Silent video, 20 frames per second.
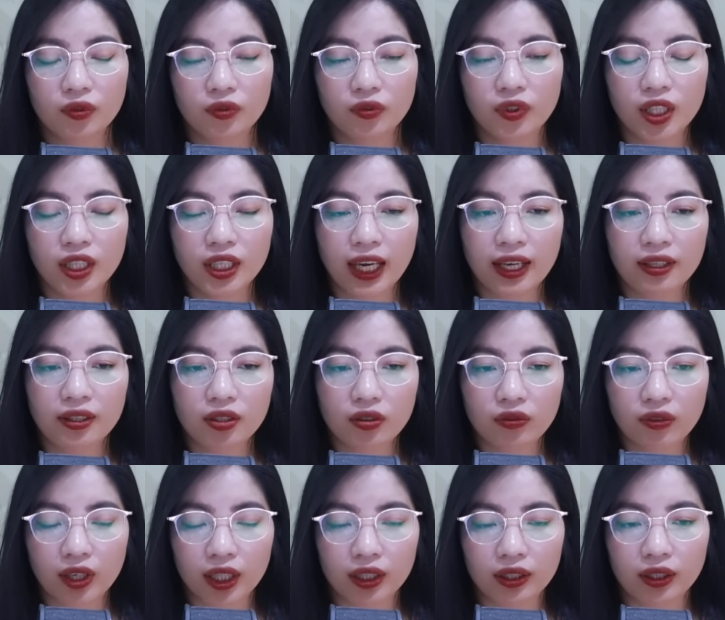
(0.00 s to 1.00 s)
Phi nghe
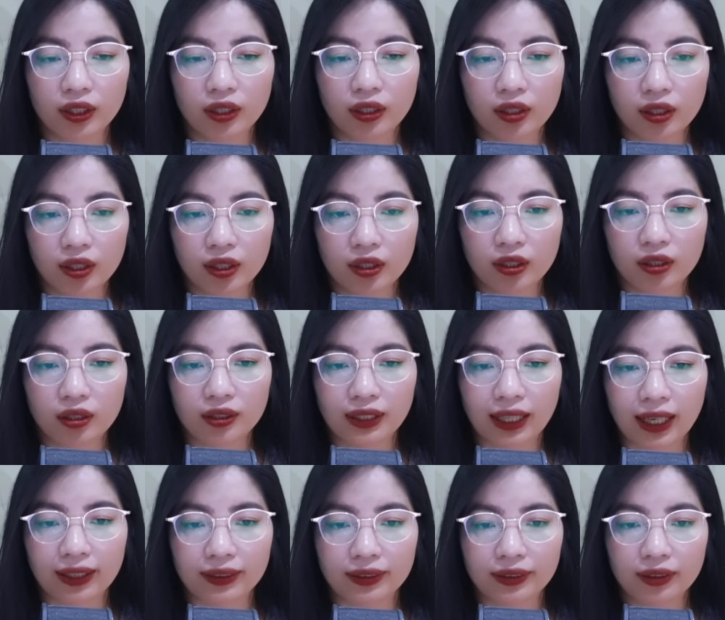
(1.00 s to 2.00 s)
như vậy thì hơi khựng
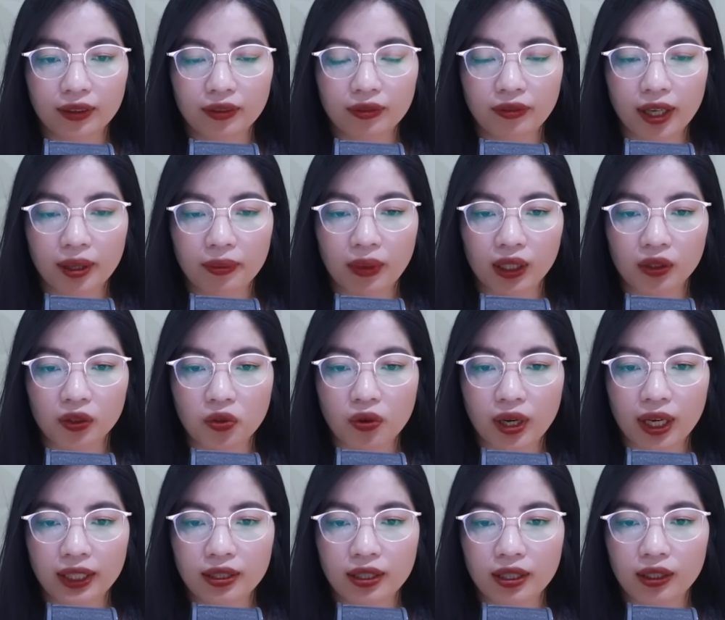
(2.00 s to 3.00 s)
lại. Vẻ mặt của
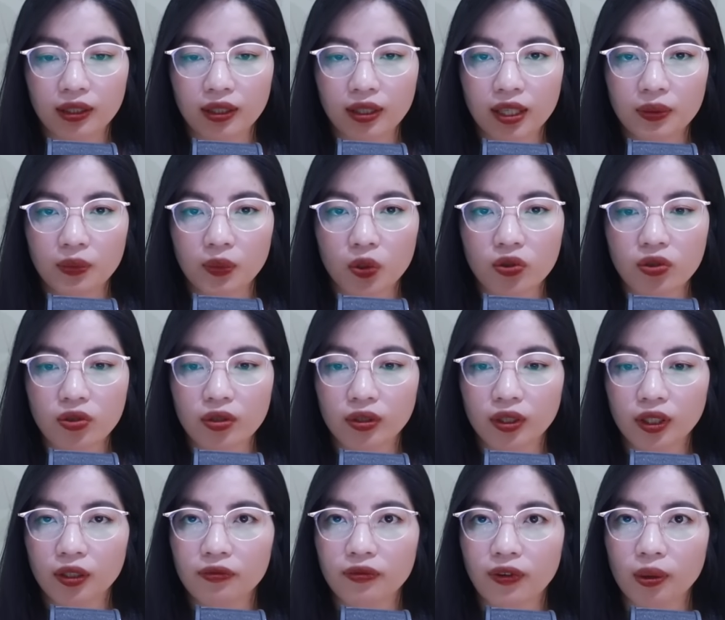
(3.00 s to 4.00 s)
anh hiện lên một sự
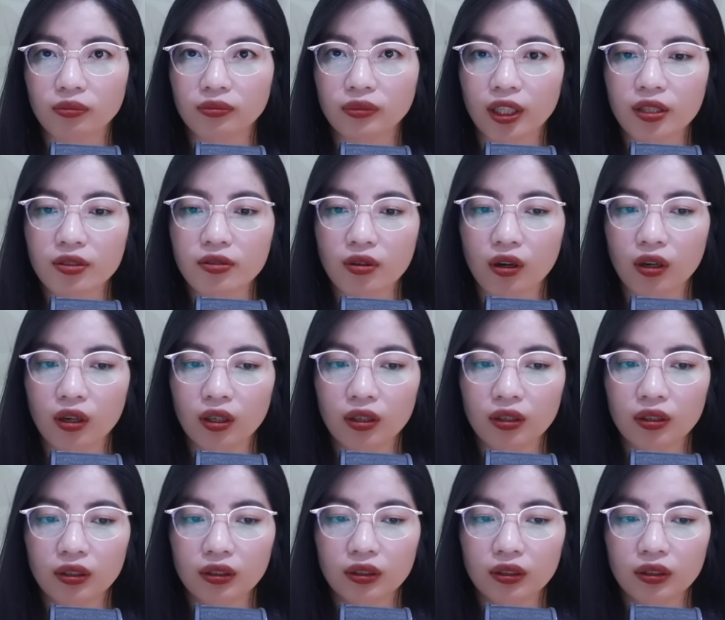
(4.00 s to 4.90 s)
thất vọng thấy rõ.